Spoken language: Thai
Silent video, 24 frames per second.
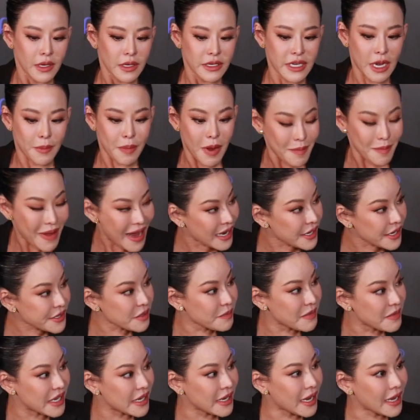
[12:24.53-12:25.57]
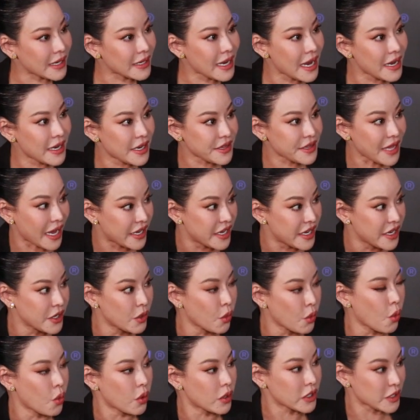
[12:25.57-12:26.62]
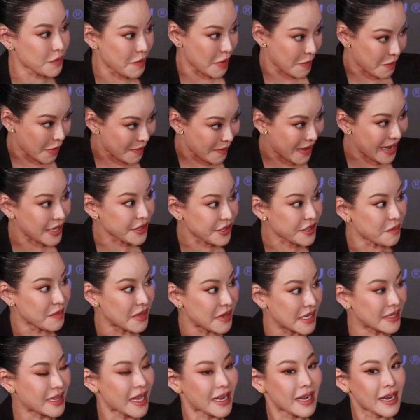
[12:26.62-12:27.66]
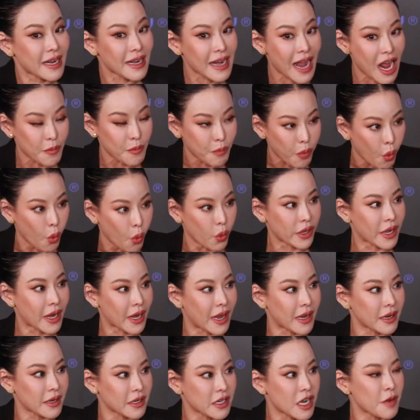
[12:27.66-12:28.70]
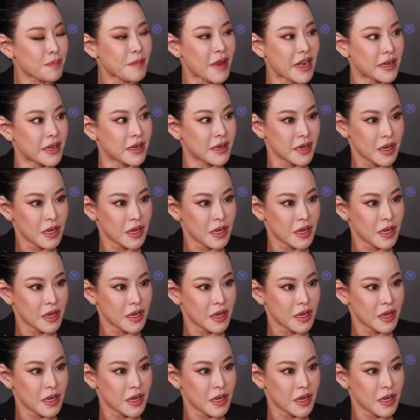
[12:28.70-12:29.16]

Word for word: อย่างพระแม่ลักษมีอะถ้าในสายฮินดูก็จะเป็นพระแม่ลักษมี แต่ถ้าทางพุทธอ่ะก็เป็น